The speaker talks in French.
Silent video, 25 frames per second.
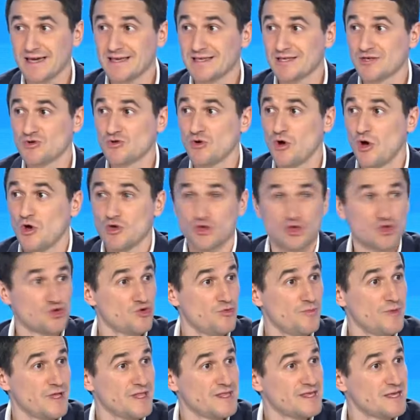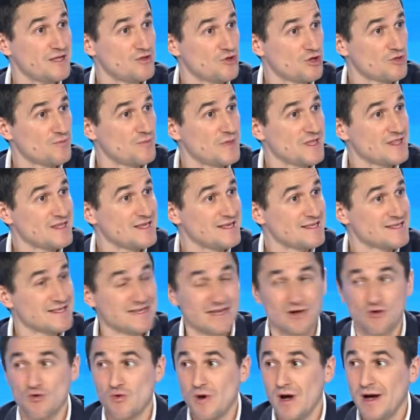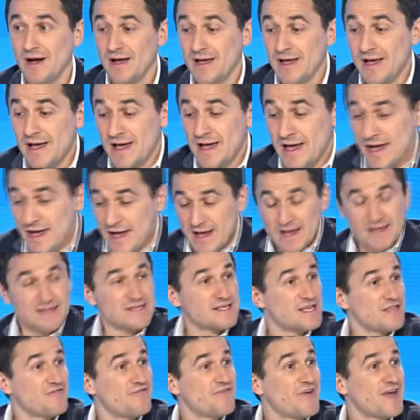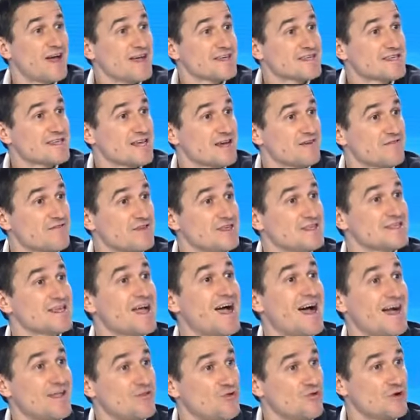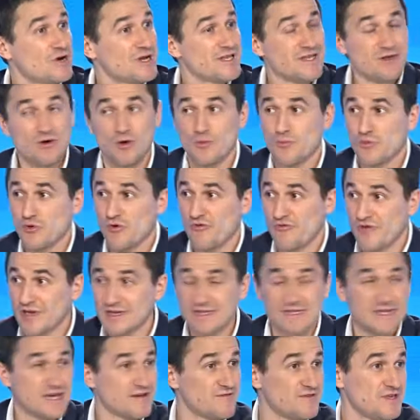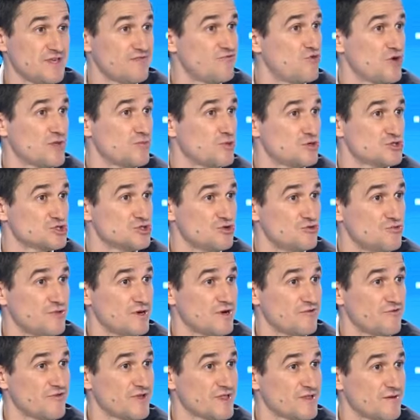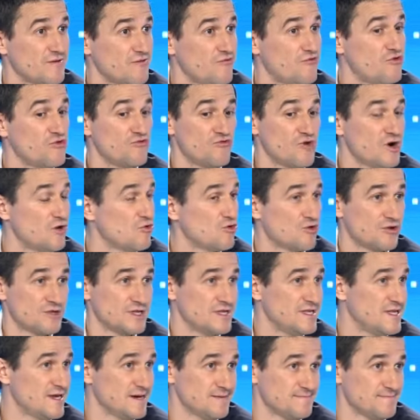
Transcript: sur son métier. Notre métier, c'est quoi C'est de faire un service à nos clients. Pour faire service, il faut être proche de lui, en fait. Il faut le voir au quotidien.